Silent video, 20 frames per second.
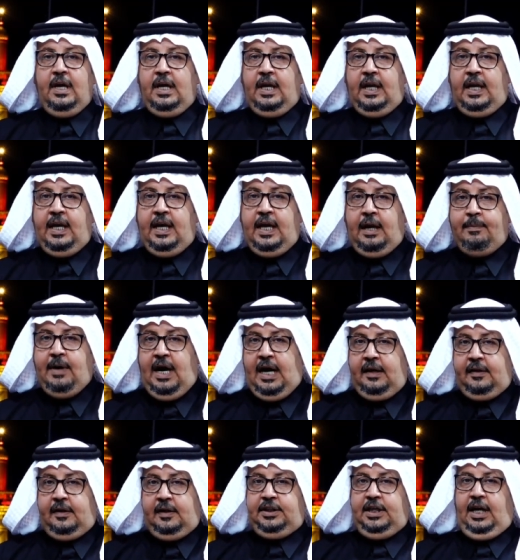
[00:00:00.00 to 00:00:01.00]

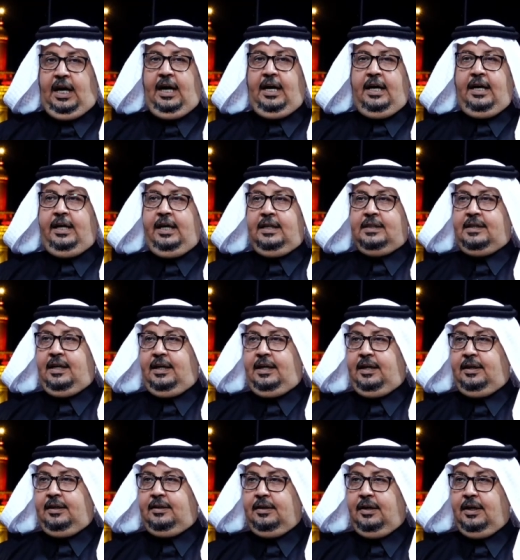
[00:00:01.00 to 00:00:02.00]
للباحث الشعائري
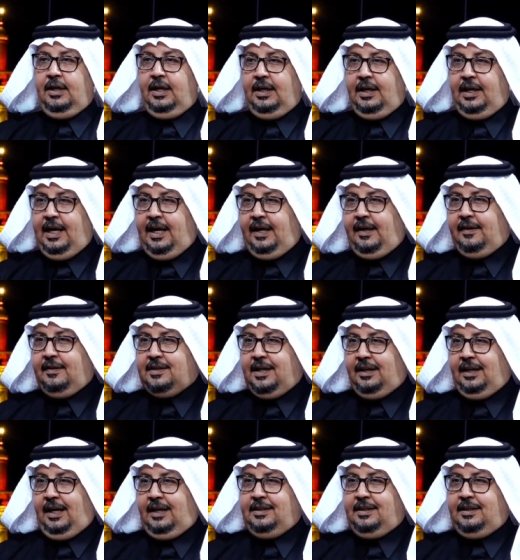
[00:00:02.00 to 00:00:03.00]
السيد ليث
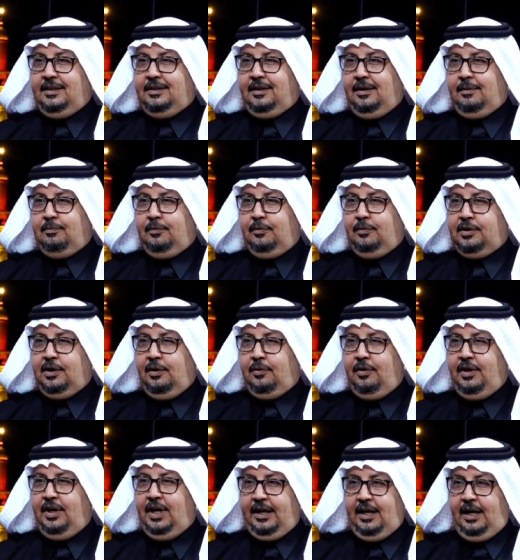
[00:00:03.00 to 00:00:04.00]
سيد عزيز
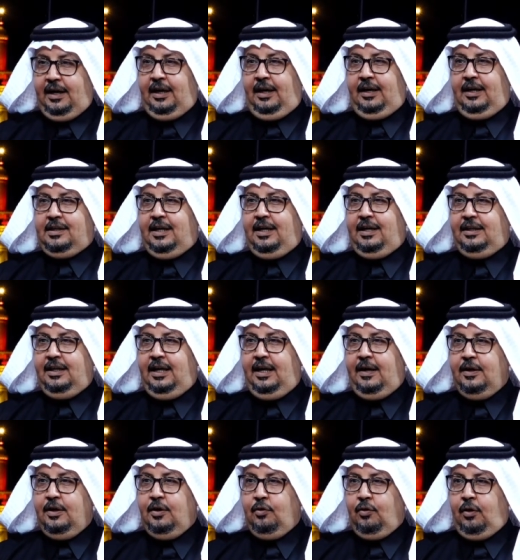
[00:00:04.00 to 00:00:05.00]
الموسوي حياك الله سيدنا أهلا
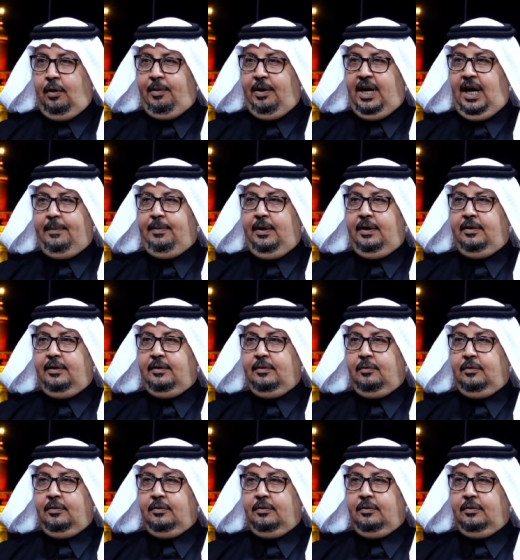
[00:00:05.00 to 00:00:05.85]
ومرحبا أهلا